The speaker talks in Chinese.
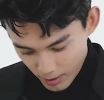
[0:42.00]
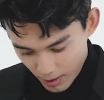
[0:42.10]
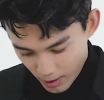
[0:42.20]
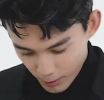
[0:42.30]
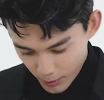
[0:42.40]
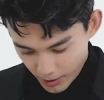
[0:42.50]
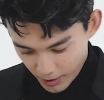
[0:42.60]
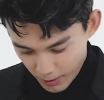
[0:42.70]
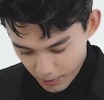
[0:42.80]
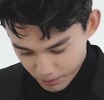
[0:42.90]
第二个问
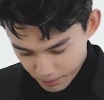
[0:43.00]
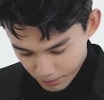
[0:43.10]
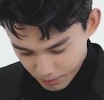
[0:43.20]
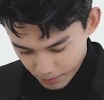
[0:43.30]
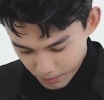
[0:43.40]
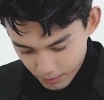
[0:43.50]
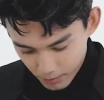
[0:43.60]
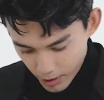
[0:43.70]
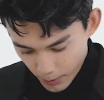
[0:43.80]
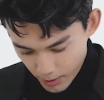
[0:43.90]
题，
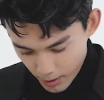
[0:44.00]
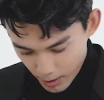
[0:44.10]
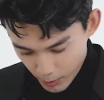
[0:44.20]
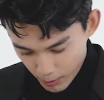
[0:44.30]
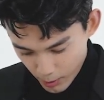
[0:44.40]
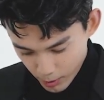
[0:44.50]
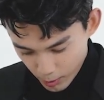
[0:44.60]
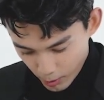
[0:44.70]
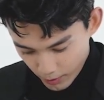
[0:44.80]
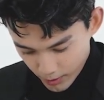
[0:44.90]
想问磊磊，微博自
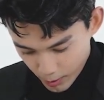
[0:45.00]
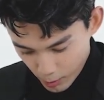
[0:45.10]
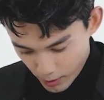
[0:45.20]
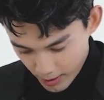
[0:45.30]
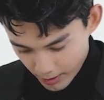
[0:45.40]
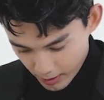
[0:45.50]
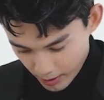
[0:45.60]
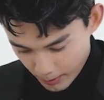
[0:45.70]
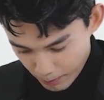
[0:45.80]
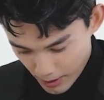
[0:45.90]
动回复那句话里的
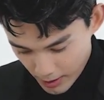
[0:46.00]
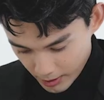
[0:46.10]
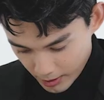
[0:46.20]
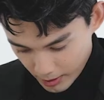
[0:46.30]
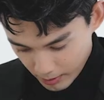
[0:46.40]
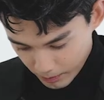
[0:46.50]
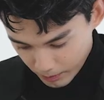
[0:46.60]
零八一